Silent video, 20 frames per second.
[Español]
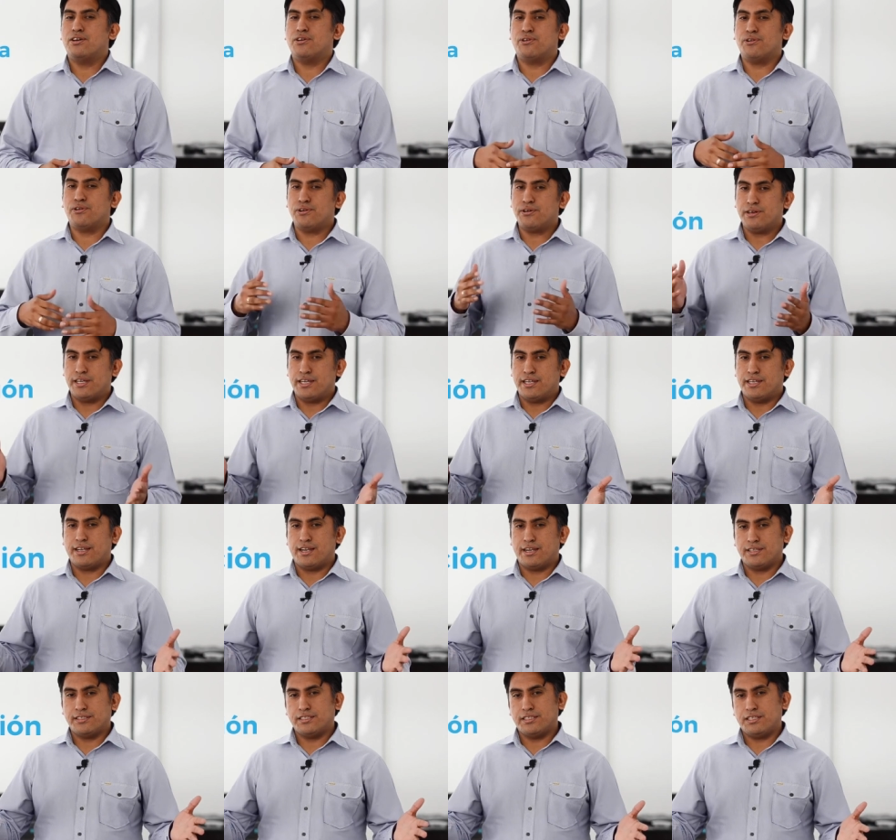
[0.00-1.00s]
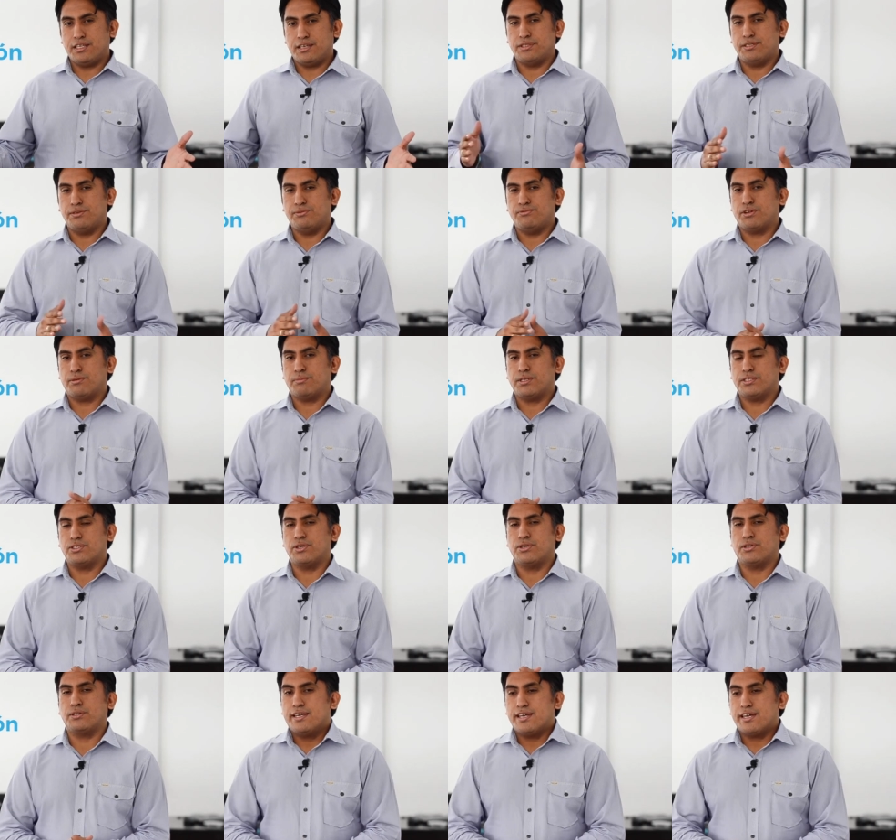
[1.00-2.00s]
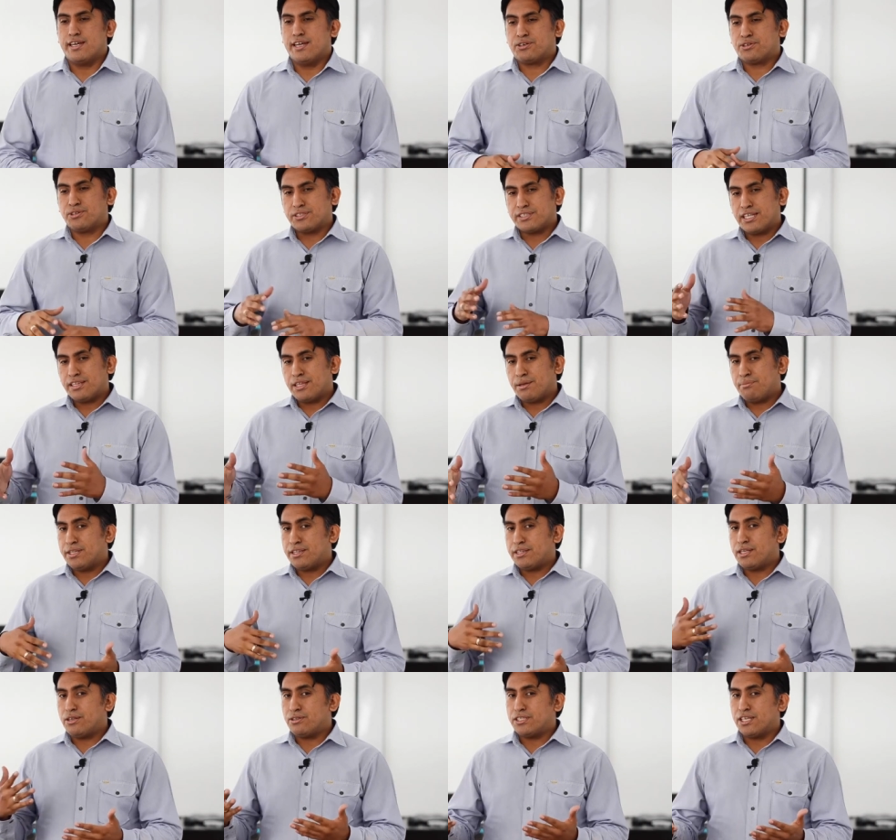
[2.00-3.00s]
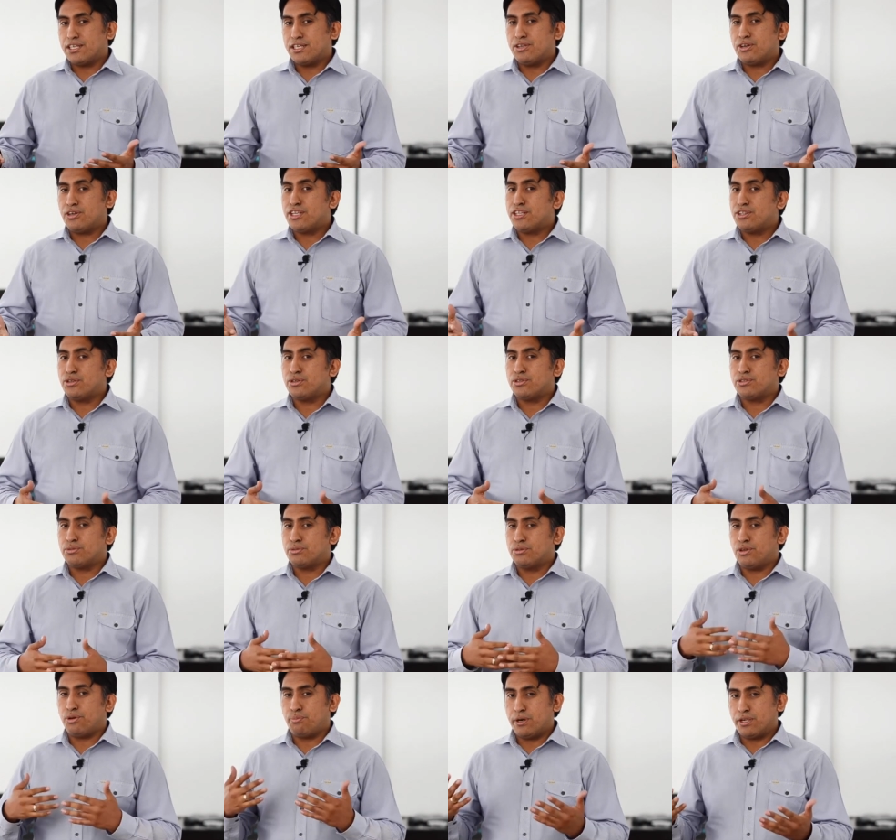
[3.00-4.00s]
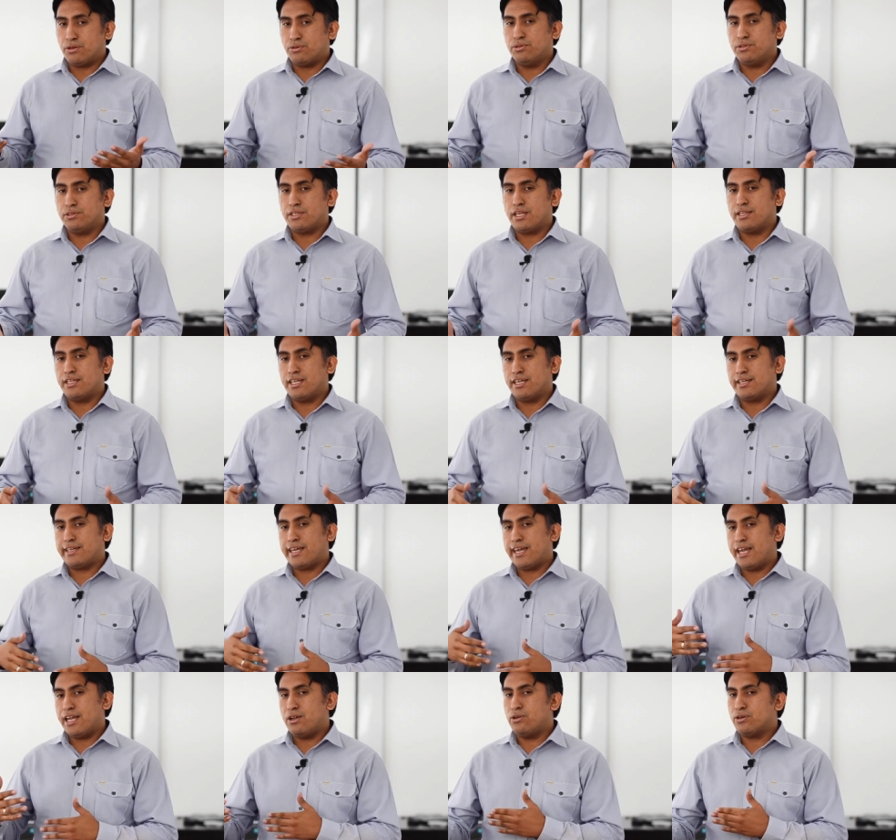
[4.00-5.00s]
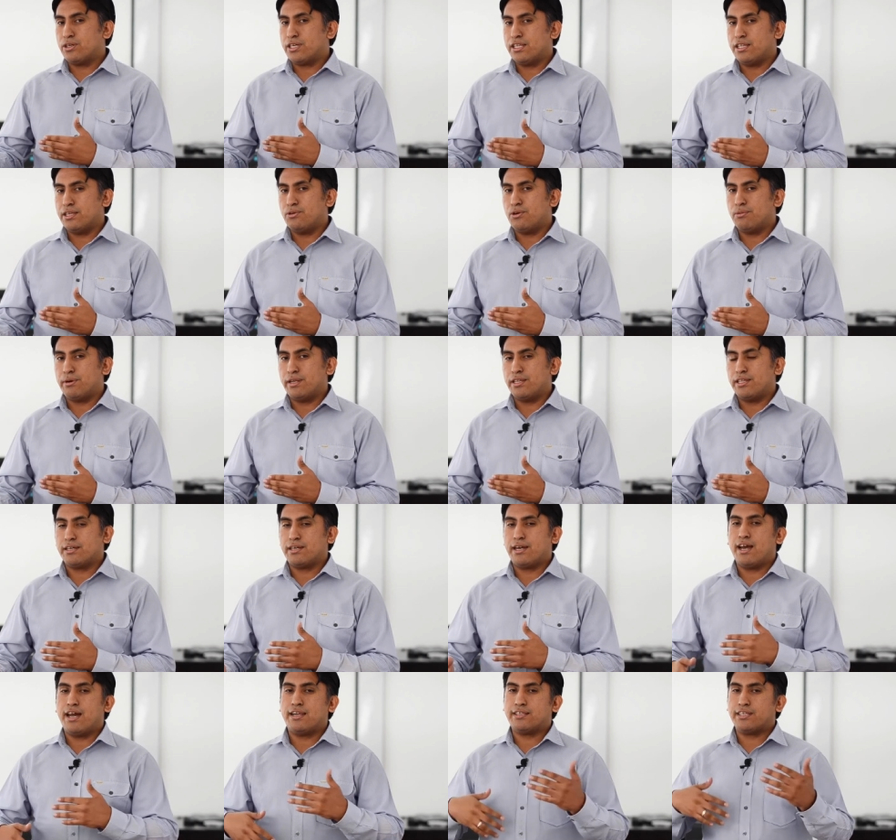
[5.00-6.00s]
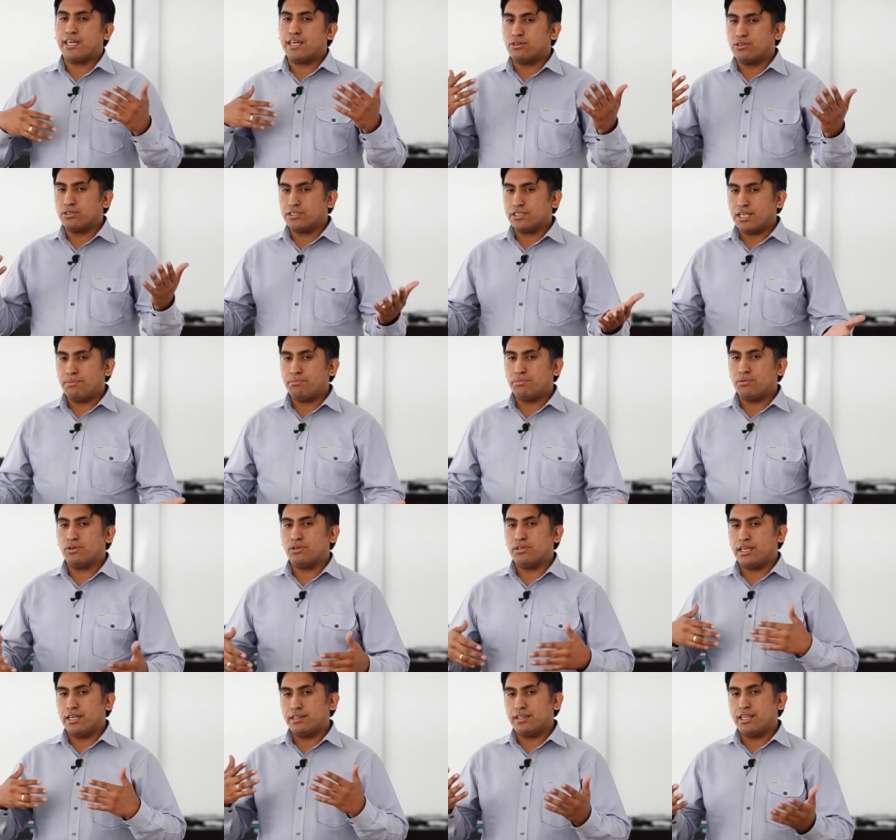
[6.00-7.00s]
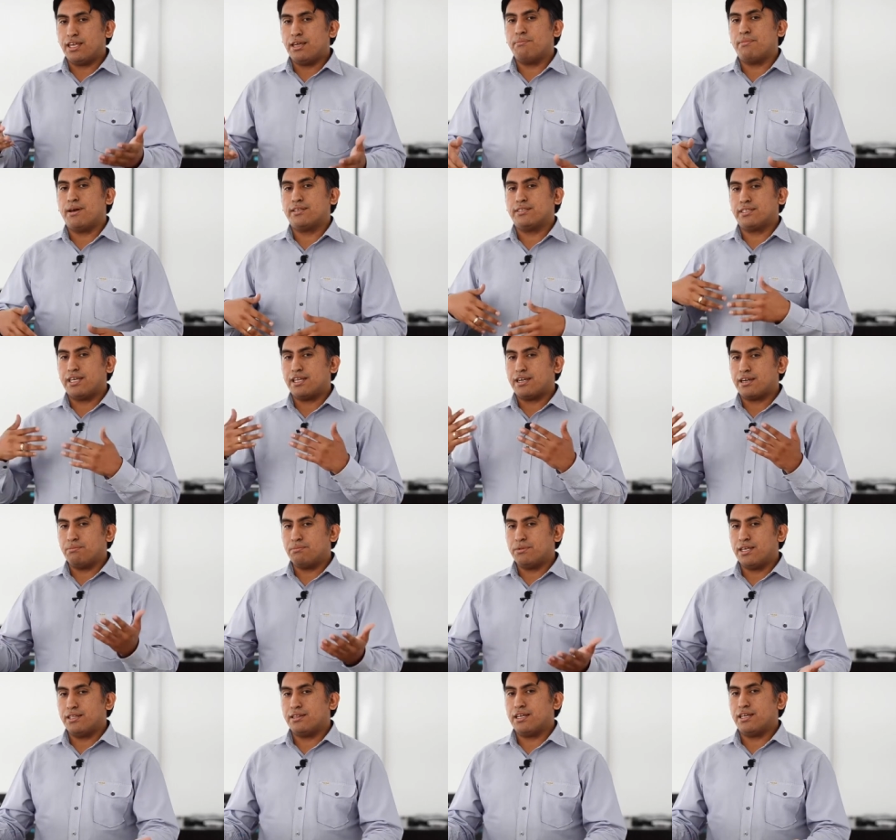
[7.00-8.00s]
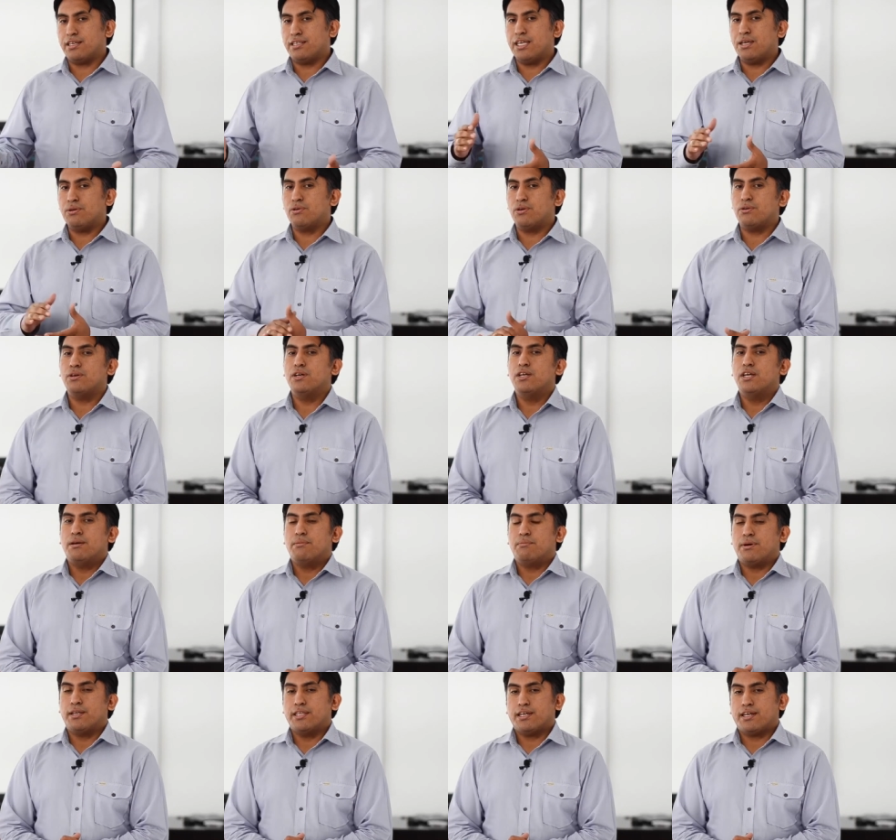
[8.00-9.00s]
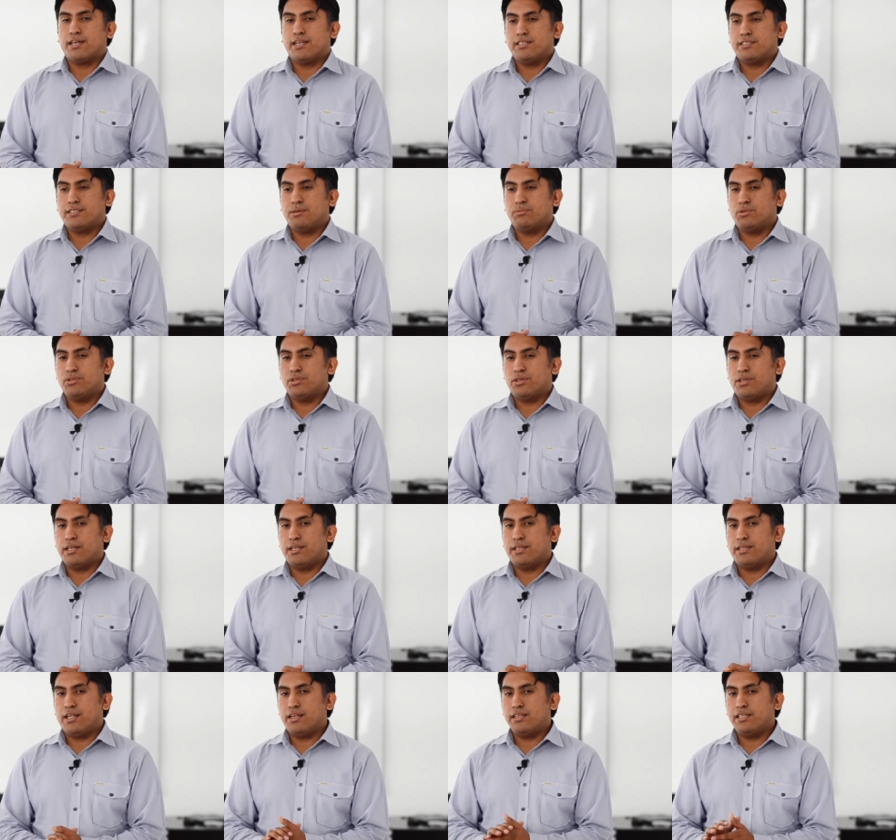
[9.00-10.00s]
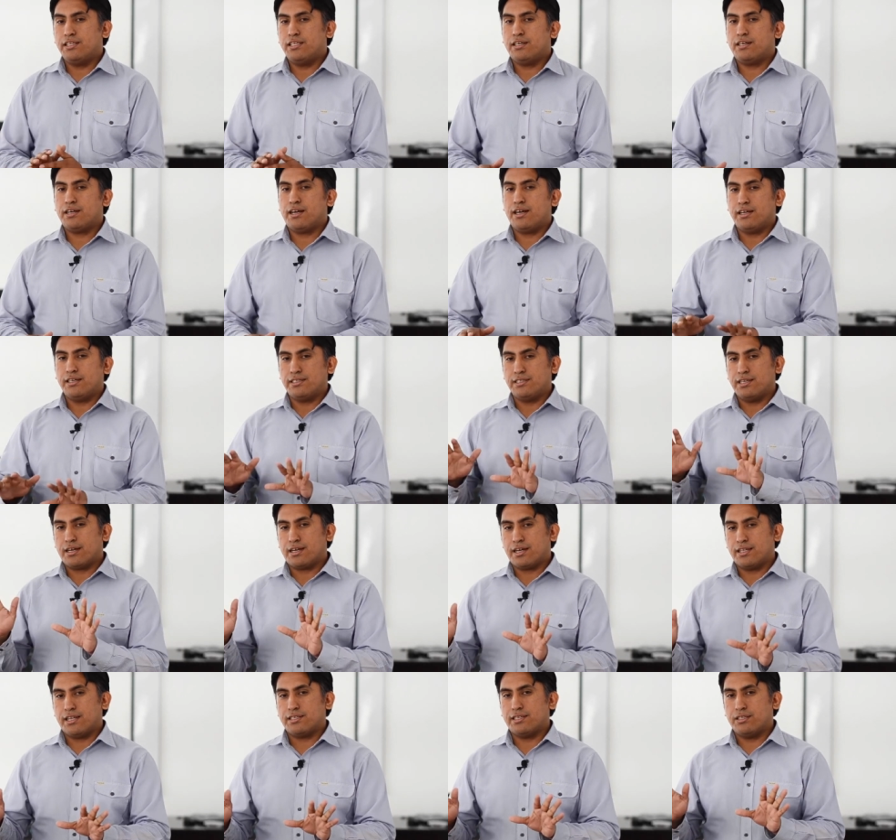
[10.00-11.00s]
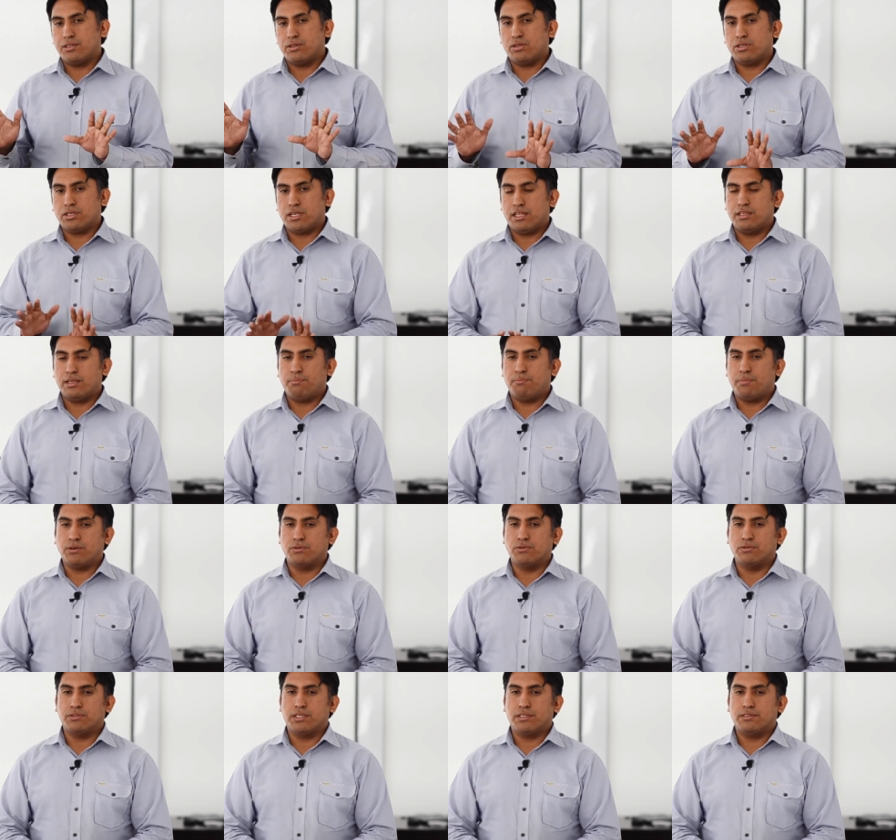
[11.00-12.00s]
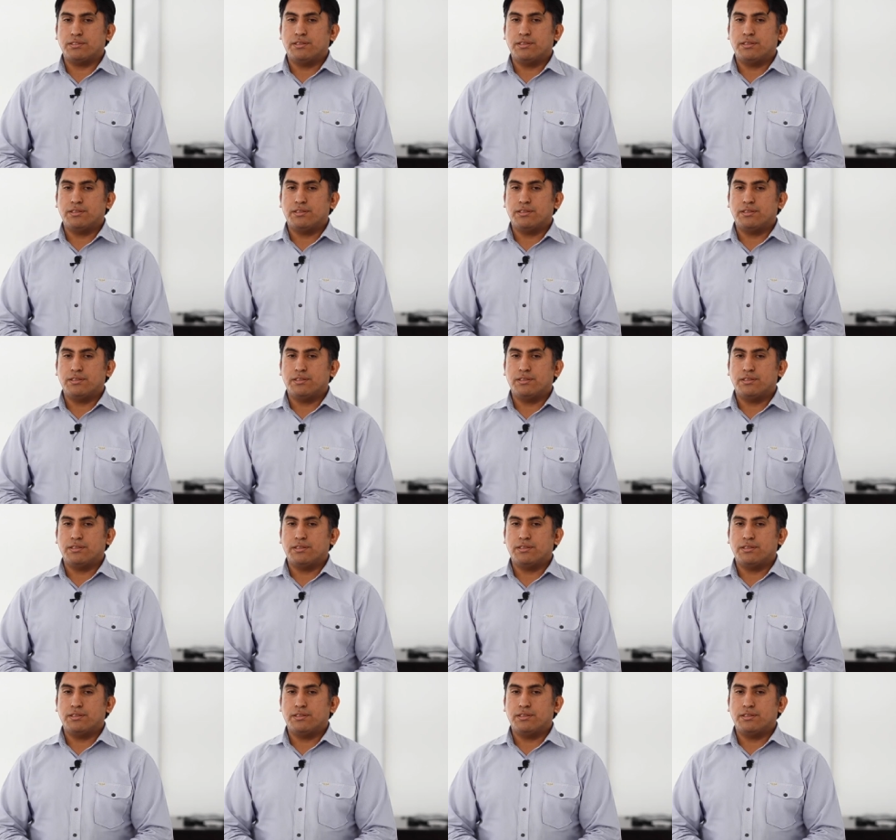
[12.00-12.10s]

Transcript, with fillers: o el análisis de la información? Eh, constantemente los seguidores nos, nos preguntan de qué es lo que debo manejar, qué conceptos, qué temas, qué herramientas debo manejar en este mundo de la analítica y acá nacen dos grandes preguntas